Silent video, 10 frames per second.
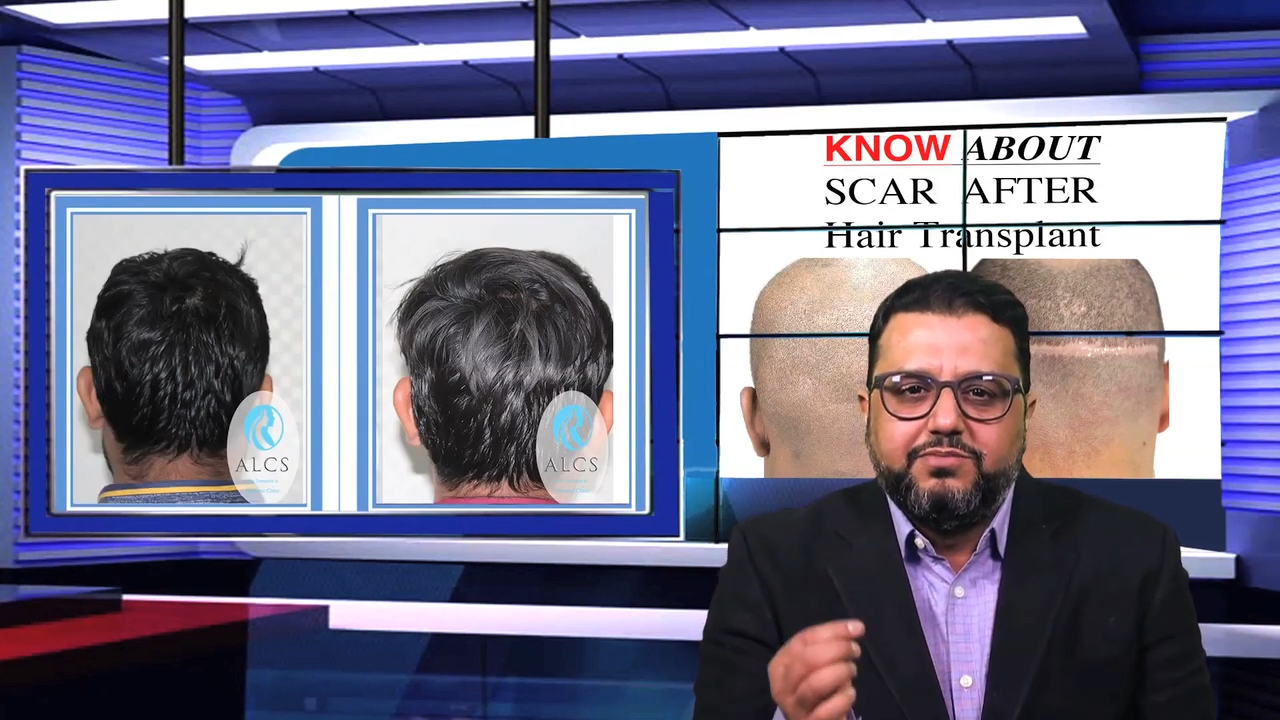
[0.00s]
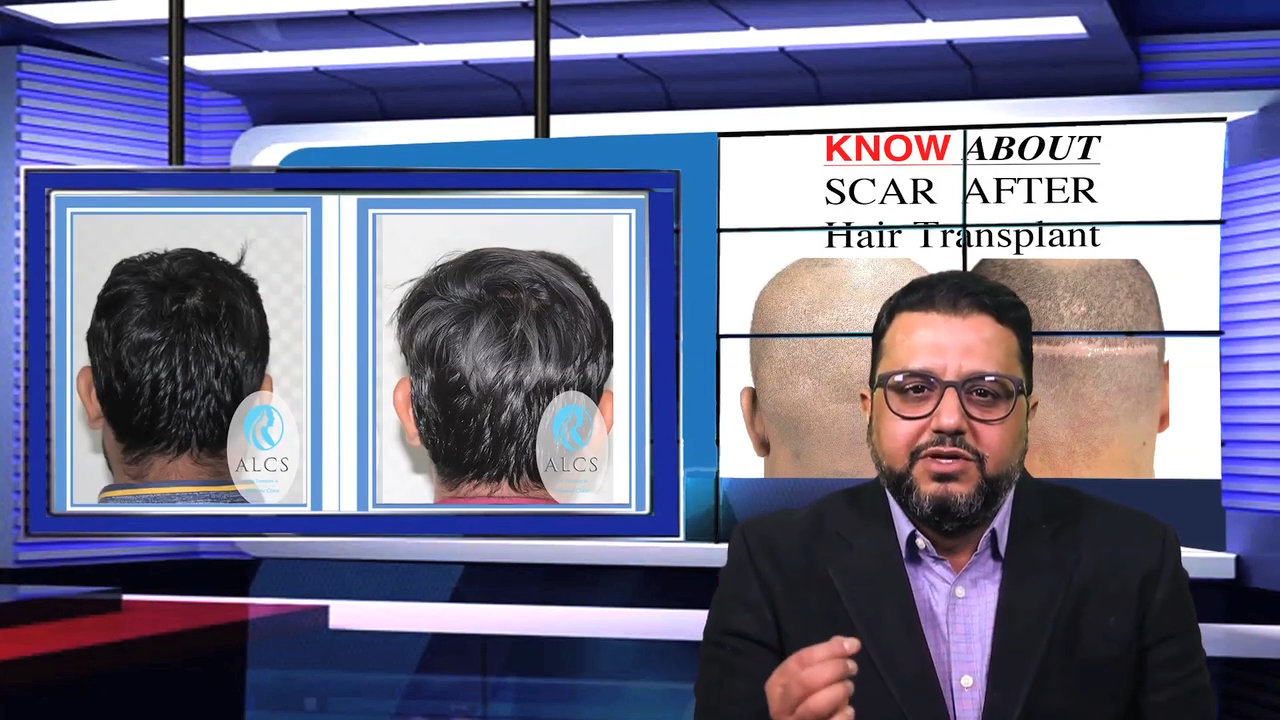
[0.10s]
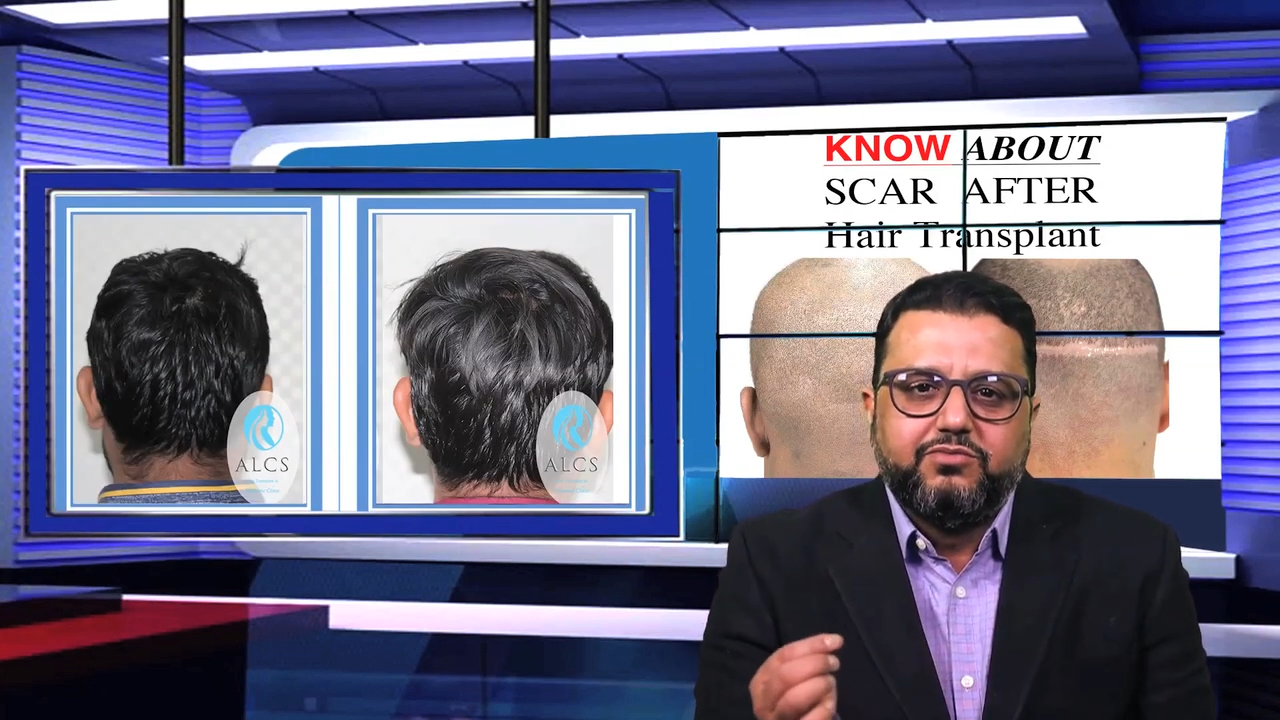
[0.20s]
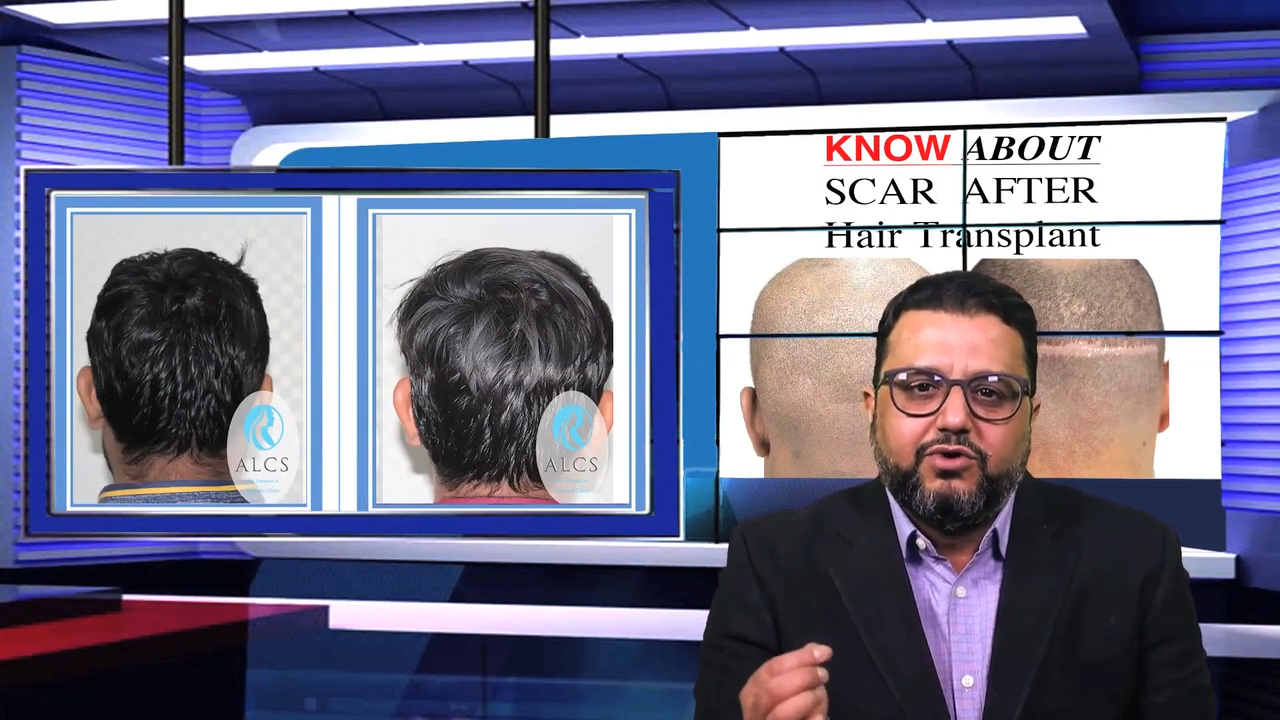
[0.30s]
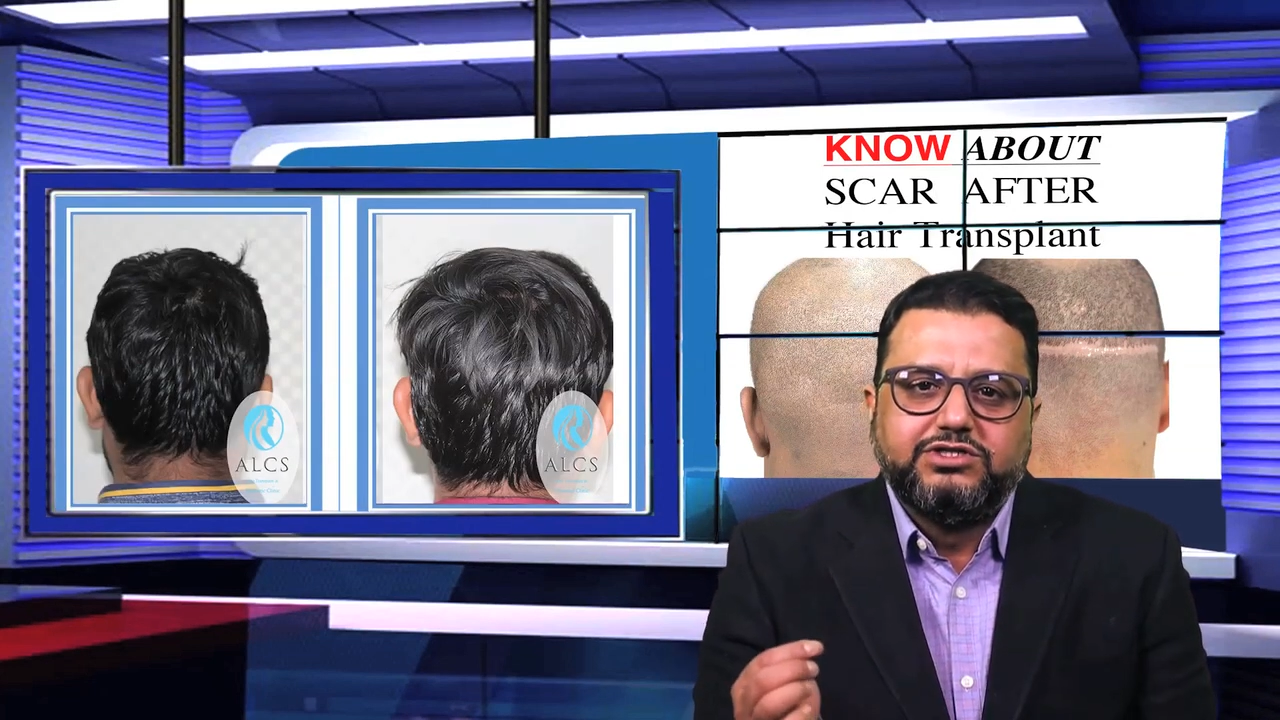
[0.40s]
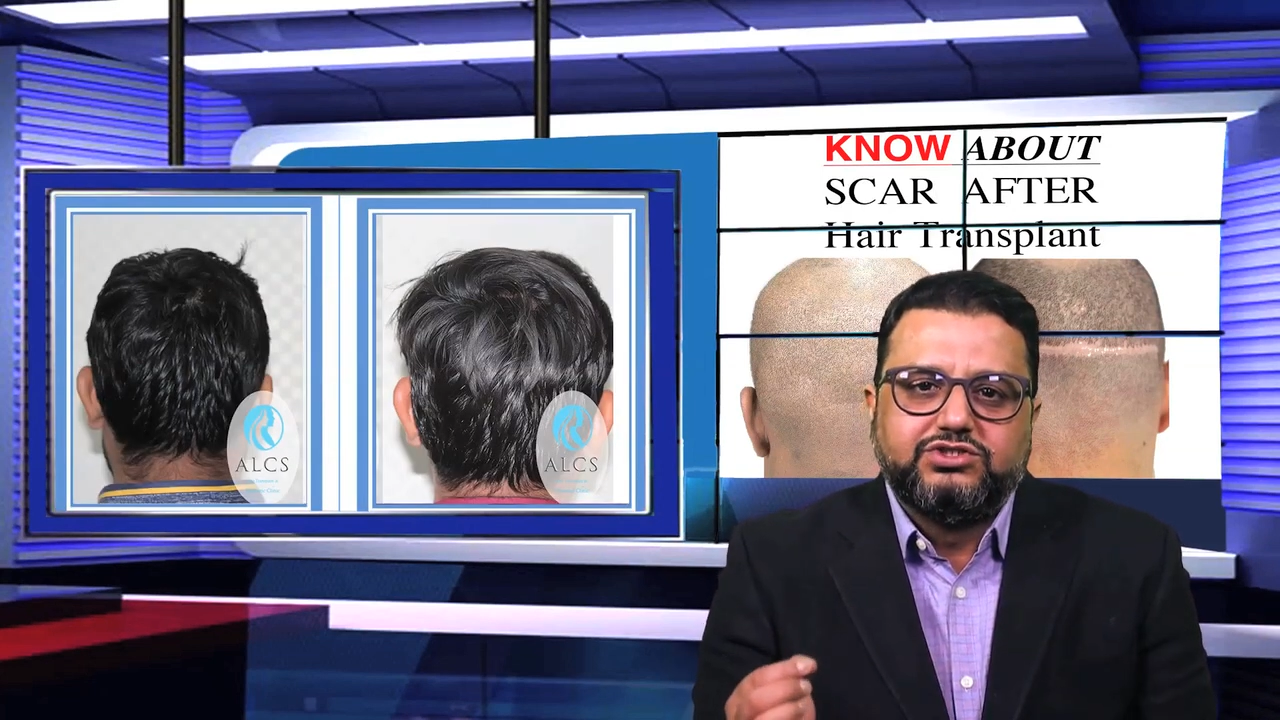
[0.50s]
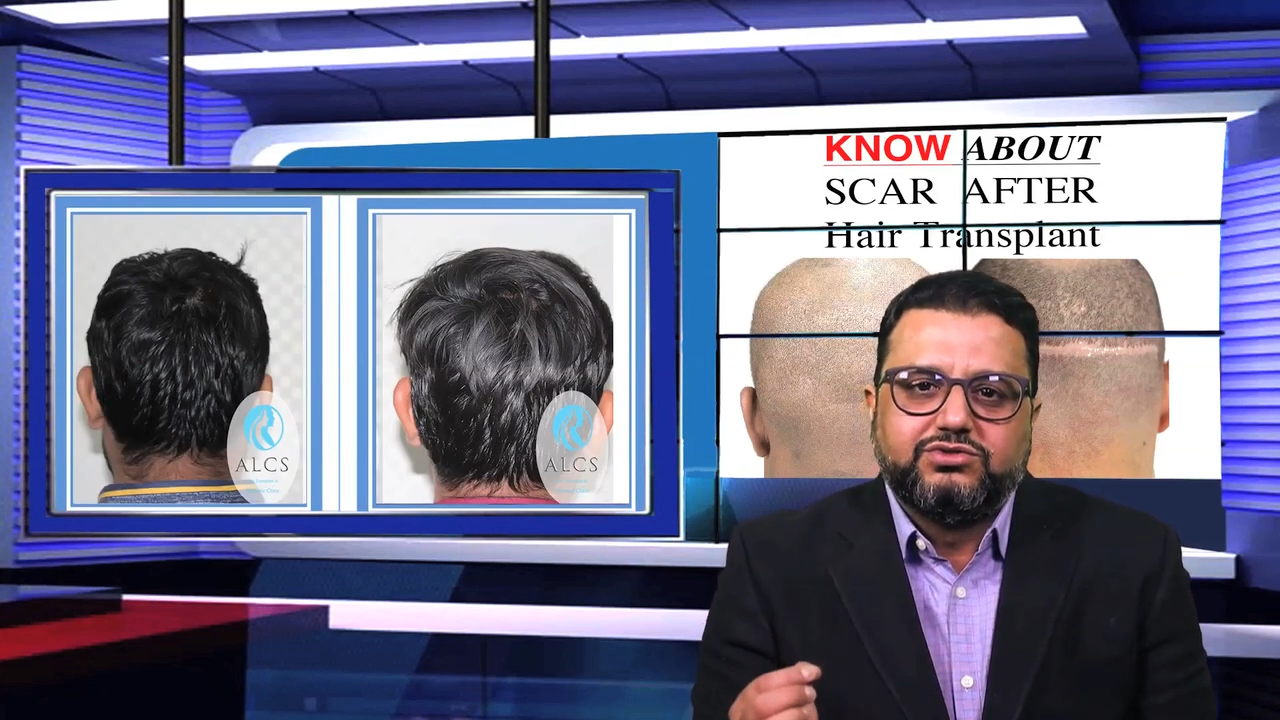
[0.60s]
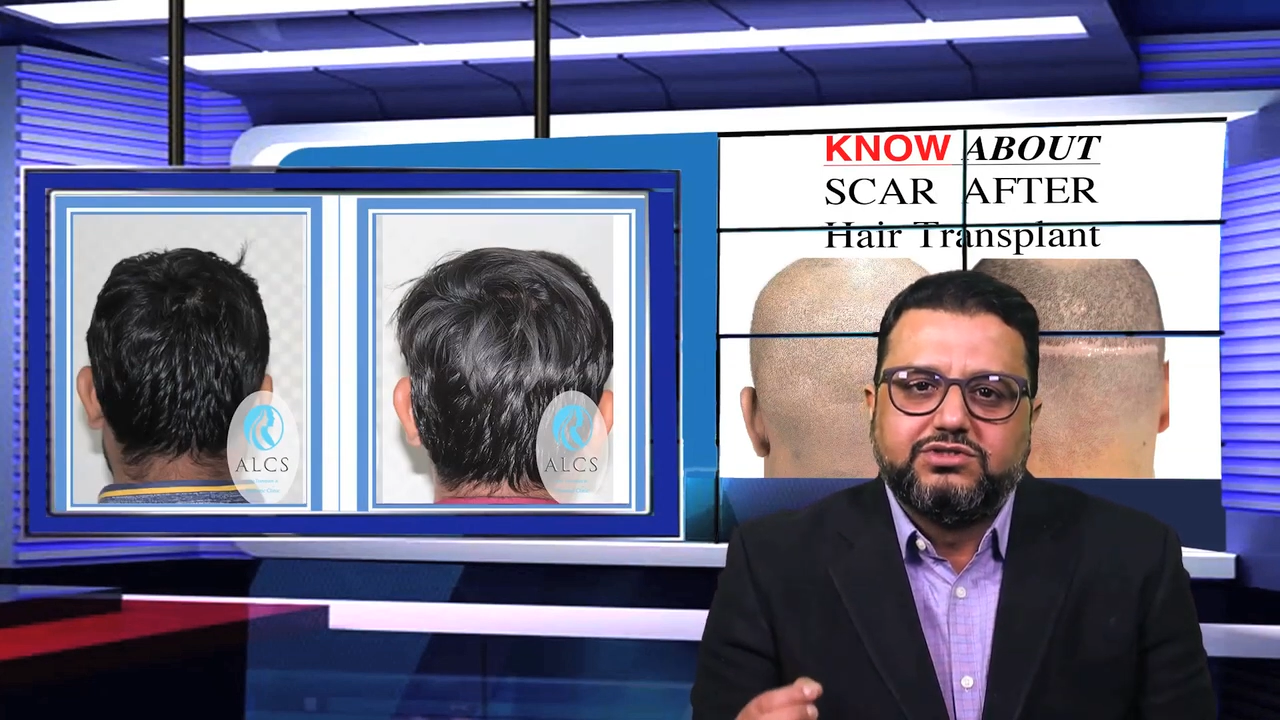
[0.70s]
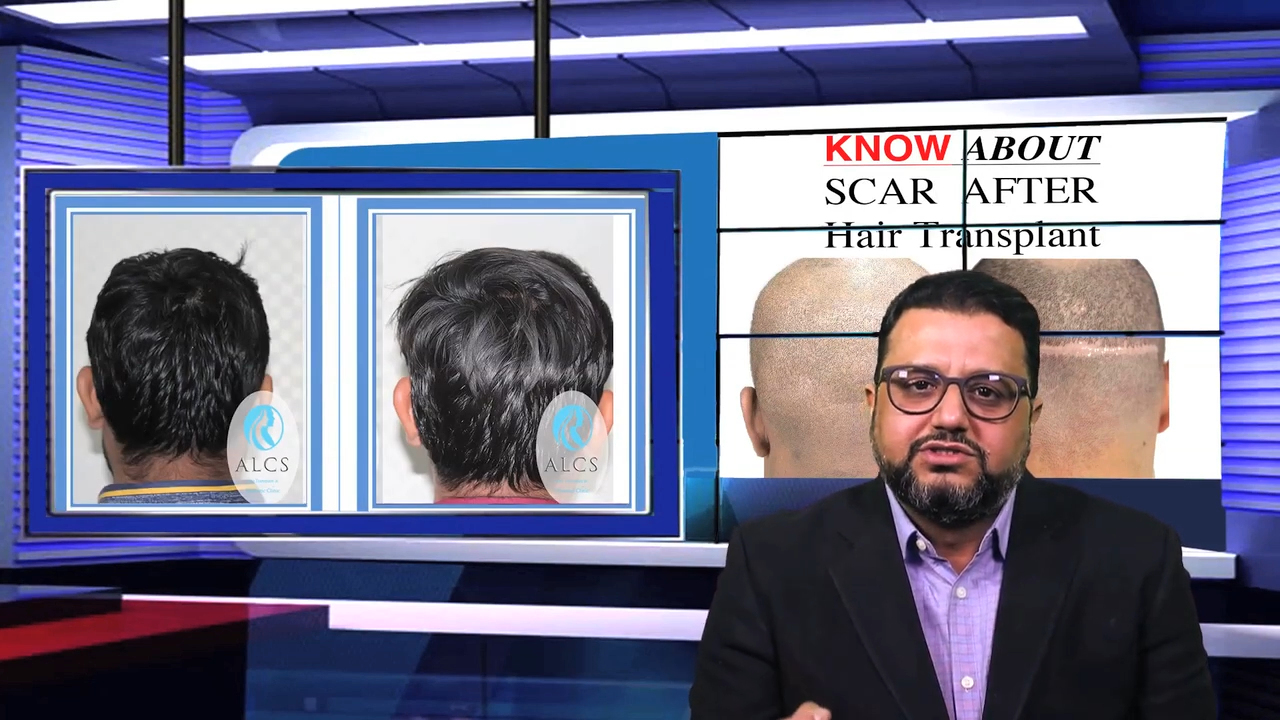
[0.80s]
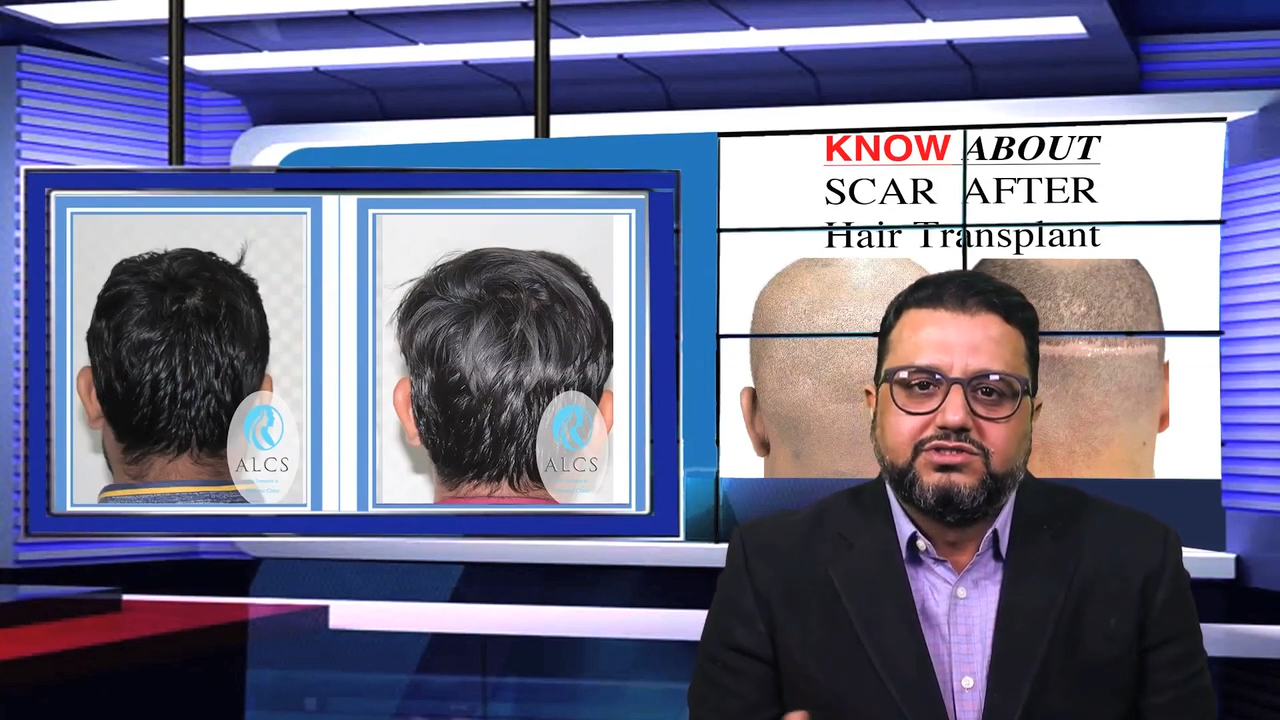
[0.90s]
पिन पॉइंट
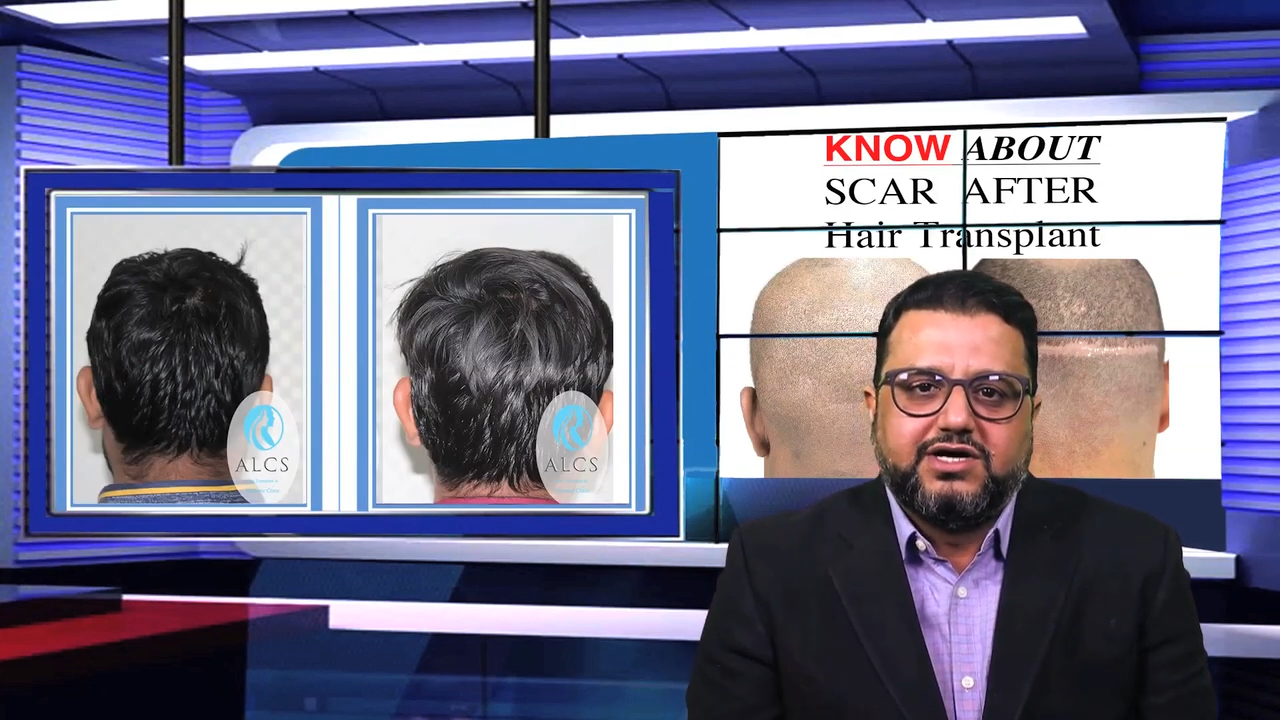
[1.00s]
छोटे छोटे